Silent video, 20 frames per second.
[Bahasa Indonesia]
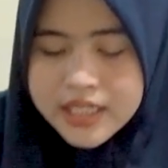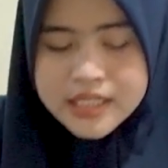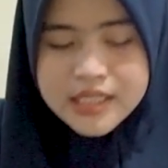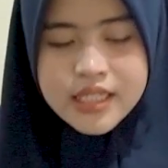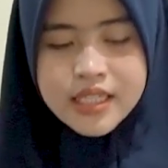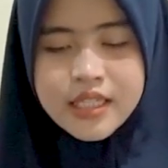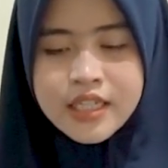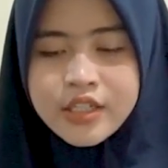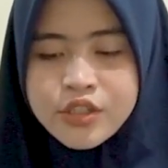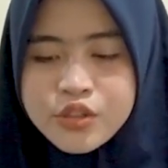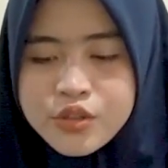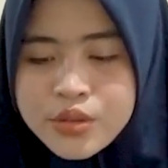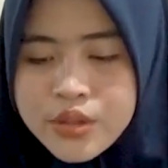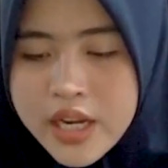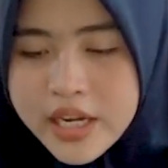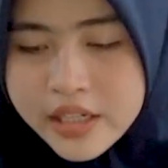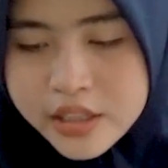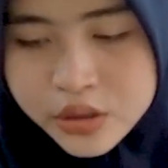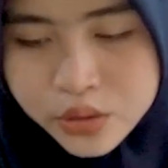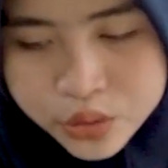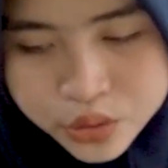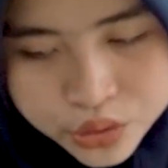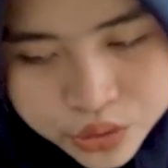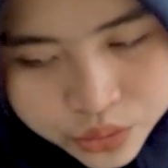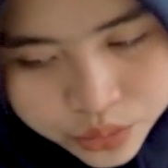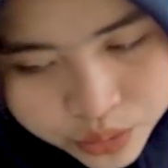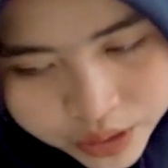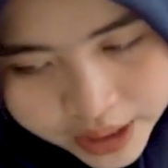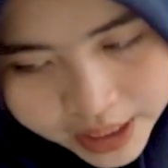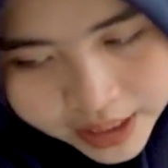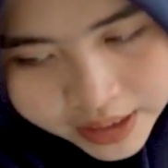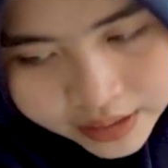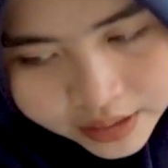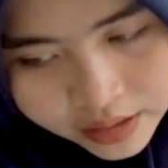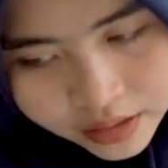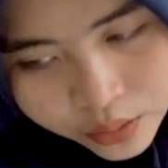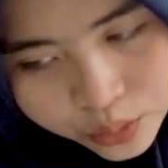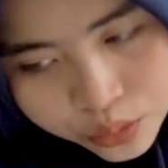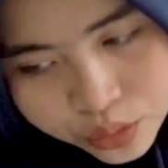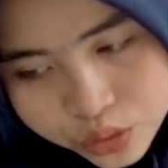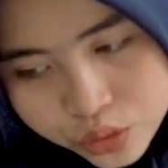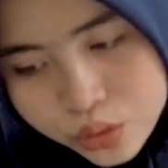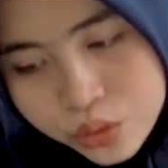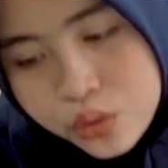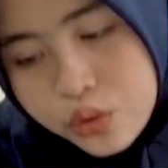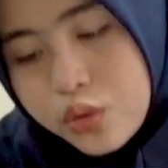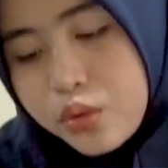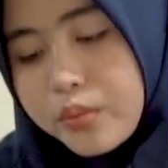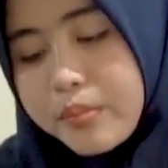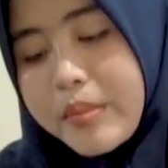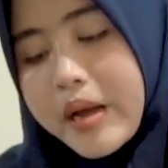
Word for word: di sini juga ditujukan untuk